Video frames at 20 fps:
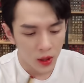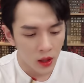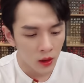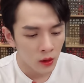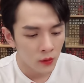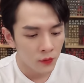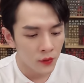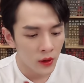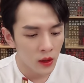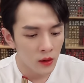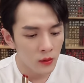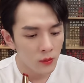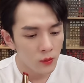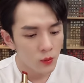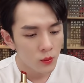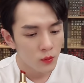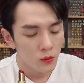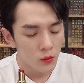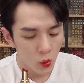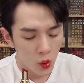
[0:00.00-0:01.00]
评分，
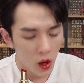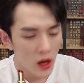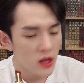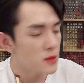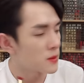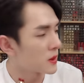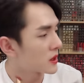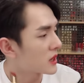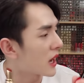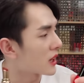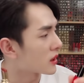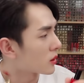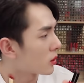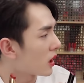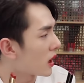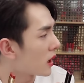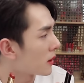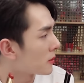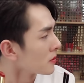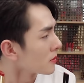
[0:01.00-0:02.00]
我要怎么打的
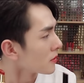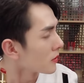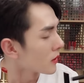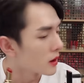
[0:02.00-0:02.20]
话，